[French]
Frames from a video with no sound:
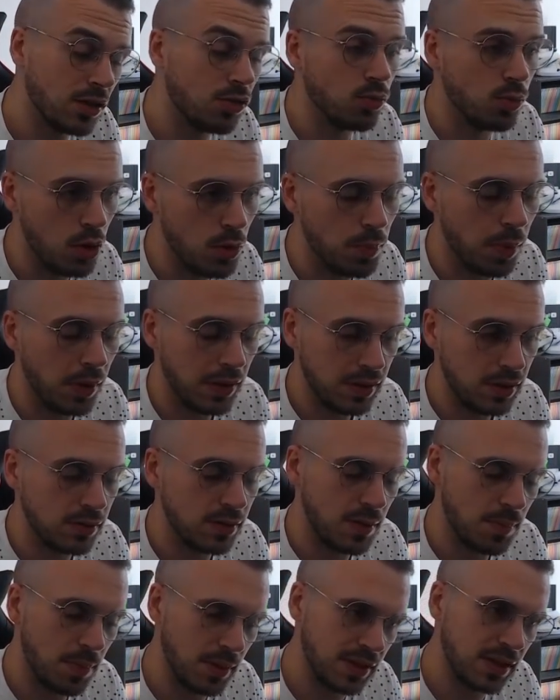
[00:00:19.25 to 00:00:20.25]
du moins une partie de
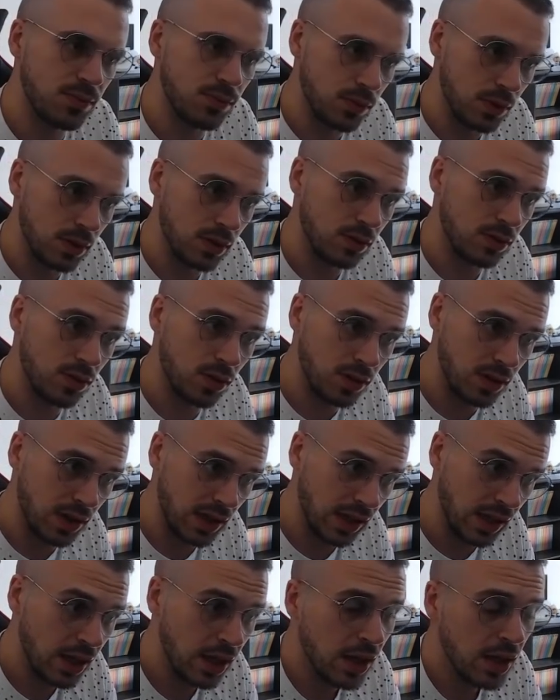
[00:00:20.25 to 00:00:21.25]
ces passifs vont être centrés